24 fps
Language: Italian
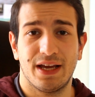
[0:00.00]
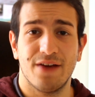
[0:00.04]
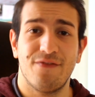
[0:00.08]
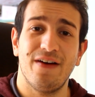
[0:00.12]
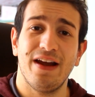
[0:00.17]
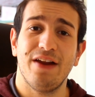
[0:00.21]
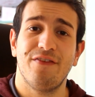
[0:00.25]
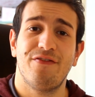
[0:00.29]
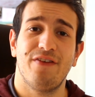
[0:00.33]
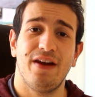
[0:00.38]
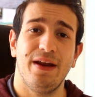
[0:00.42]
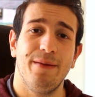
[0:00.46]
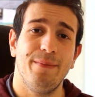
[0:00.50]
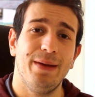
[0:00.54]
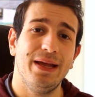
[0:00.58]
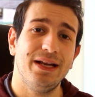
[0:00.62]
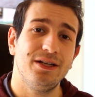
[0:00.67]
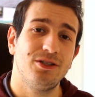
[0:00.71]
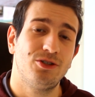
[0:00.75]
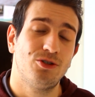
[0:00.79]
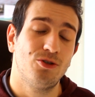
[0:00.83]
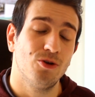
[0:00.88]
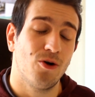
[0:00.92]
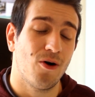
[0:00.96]
che fa
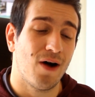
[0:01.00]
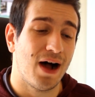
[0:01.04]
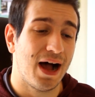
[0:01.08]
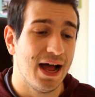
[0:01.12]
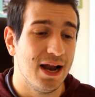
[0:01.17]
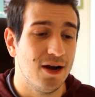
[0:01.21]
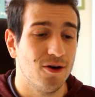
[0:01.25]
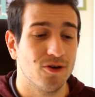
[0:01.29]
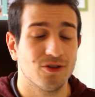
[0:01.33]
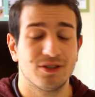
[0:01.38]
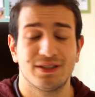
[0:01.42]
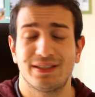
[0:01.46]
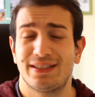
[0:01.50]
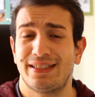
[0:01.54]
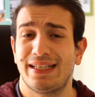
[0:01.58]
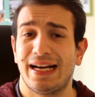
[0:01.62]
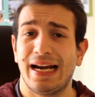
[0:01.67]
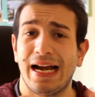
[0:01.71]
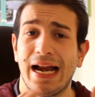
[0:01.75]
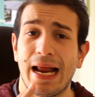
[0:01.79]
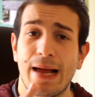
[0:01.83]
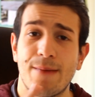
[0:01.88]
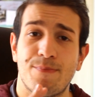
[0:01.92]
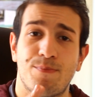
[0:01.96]
riferimento allo
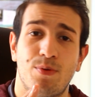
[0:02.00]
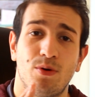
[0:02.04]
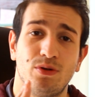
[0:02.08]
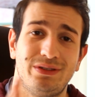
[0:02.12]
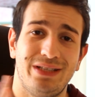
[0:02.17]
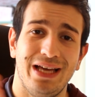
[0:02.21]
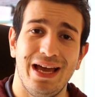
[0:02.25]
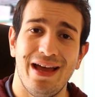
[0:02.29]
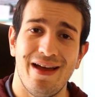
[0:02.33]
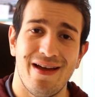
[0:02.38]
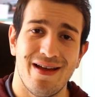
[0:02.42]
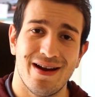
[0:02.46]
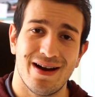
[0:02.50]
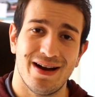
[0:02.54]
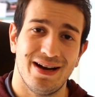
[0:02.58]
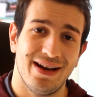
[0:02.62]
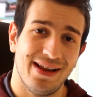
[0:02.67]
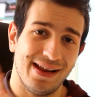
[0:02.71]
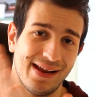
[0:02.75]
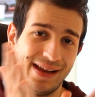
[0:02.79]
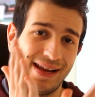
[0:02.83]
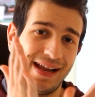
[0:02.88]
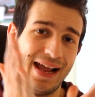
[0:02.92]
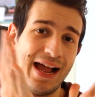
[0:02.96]
strapotere
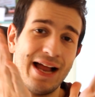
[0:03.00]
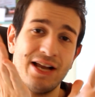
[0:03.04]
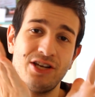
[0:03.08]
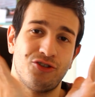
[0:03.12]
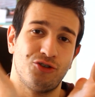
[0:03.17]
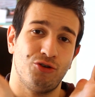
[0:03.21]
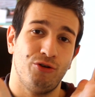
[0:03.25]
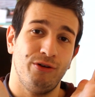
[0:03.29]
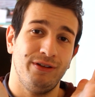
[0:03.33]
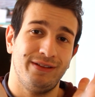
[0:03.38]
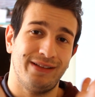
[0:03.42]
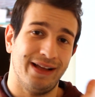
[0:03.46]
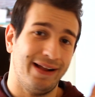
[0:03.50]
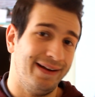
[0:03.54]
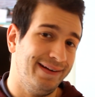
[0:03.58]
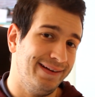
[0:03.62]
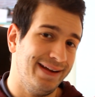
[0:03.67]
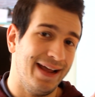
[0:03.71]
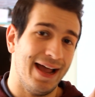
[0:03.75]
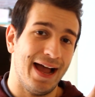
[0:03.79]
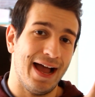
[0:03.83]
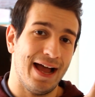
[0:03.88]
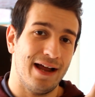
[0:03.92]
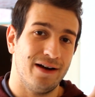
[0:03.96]
nel calcio
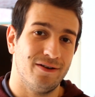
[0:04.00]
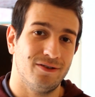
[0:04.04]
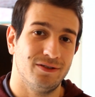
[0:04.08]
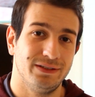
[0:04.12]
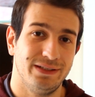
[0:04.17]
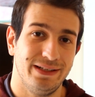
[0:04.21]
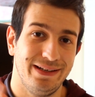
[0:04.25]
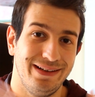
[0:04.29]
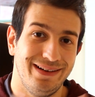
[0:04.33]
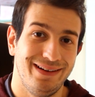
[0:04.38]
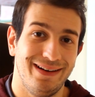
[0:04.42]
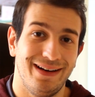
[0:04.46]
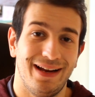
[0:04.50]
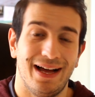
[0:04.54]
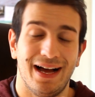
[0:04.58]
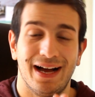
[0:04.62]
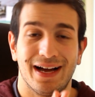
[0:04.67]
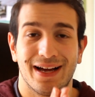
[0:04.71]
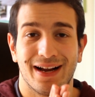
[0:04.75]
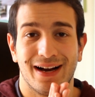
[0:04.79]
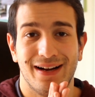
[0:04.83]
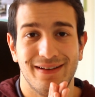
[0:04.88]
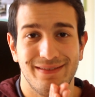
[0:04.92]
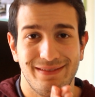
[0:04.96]
italiano
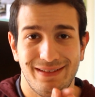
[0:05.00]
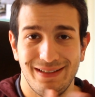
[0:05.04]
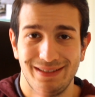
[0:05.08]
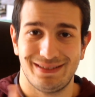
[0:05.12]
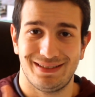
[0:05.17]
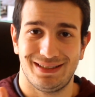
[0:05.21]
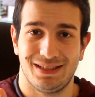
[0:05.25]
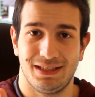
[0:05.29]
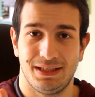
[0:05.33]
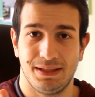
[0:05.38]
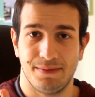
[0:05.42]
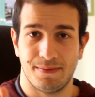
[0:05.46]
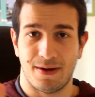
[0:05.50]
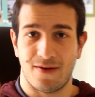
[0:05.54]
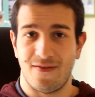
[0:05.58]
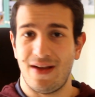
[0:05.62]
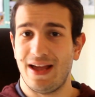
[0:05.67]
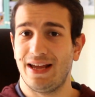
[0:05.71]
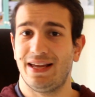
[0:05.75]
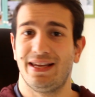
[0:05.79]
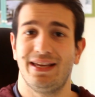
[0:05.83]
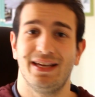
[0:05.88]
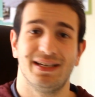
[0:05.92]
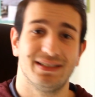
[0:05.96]
della grandissima
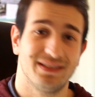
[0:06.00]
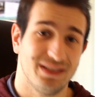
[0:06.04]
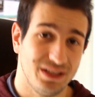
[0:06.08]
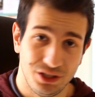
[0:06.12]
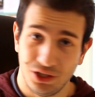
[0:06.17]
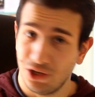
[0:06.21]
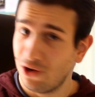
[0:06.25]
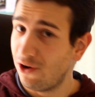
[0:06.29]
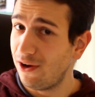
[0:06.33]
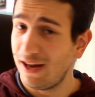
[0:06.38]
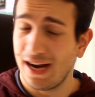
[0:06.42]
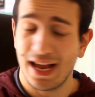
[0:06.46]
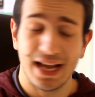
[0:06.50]
vecchia signora.